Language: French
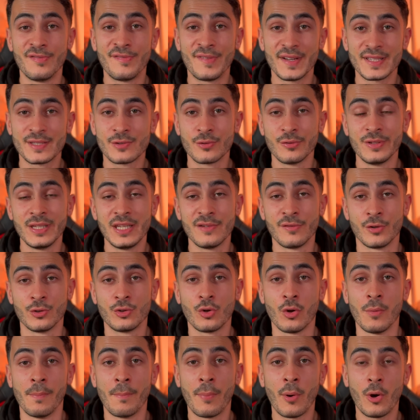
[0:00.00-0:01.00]
façonner
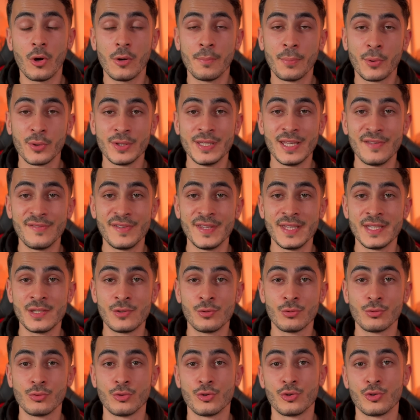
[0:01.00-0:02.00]
votre propre
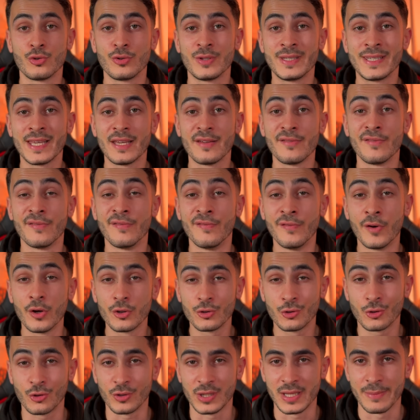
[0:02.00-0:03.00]
définition de ce qu'est
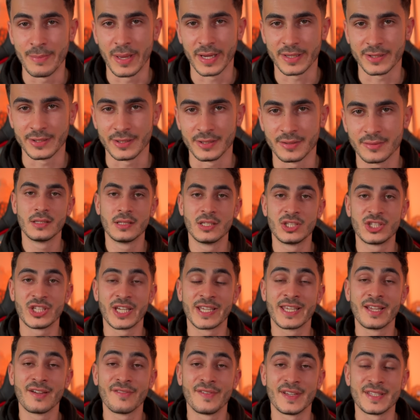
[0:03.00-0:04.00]
votre liberté.
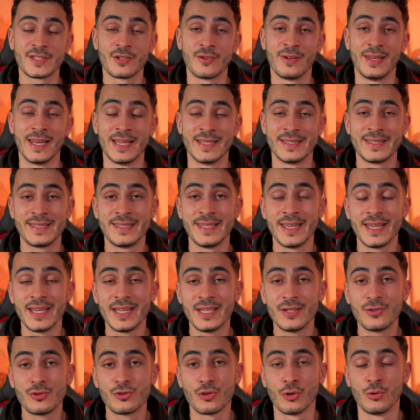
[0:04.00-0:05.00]
Chacun façonne la
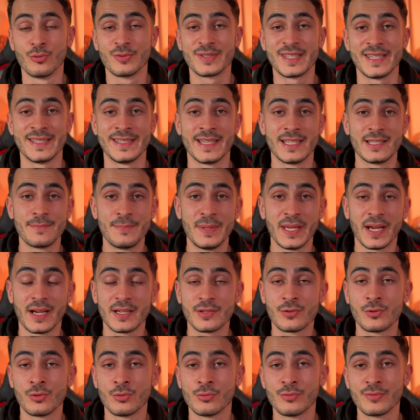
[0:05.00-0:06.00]
sienne selon ses
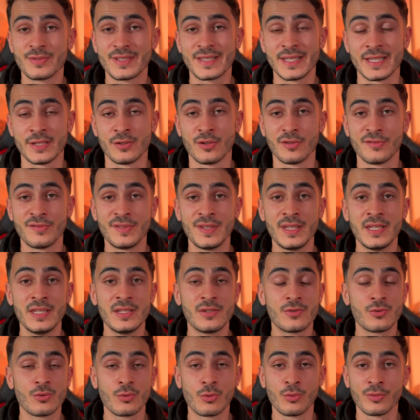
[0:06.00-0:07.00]
aspirations, ses
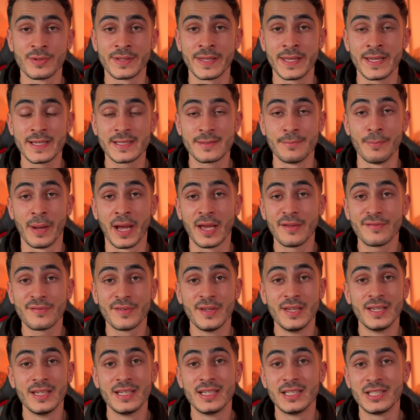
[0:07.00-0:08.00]
envies, son contexte,
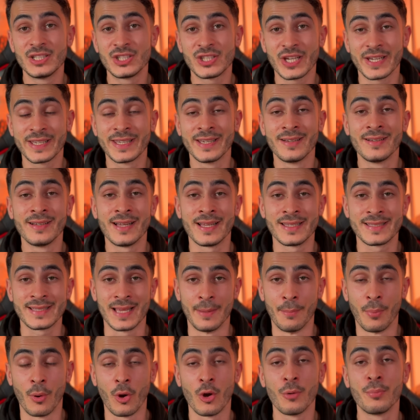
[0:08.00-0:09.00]
bref, Chacun a
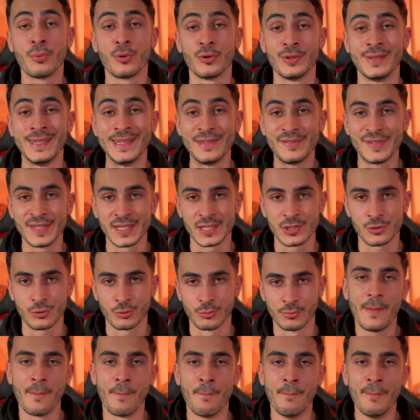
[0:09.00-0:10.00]
sa propre
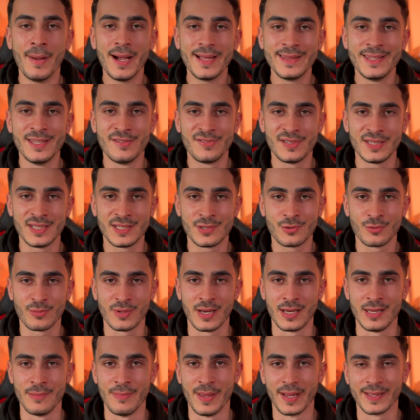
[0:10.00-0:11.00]
définition. Ma définition
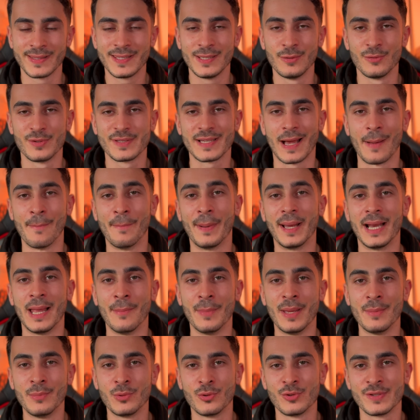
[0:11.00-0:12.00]
de la liberté ne sera pas
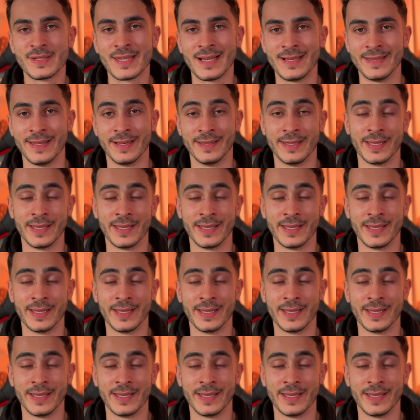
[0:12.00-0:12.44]
la même que celle d'un